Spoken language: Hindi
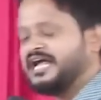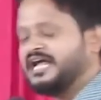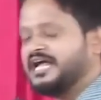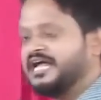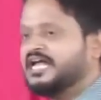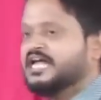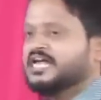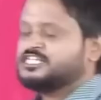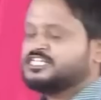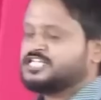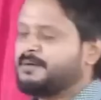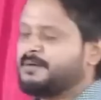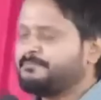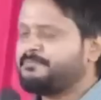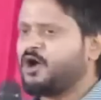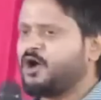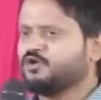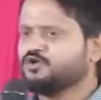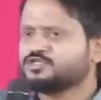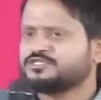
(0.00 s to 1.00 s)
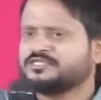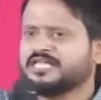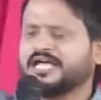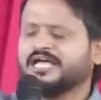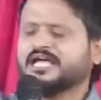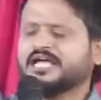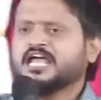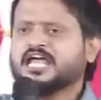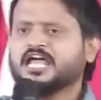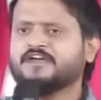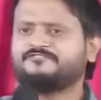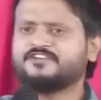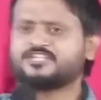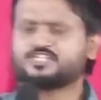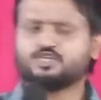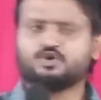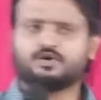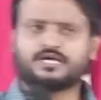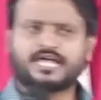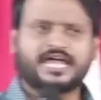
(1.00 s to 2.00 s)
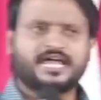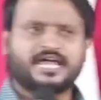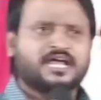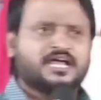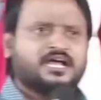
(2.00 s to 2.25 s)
हैं जब पॉलुस ने इफिसियो के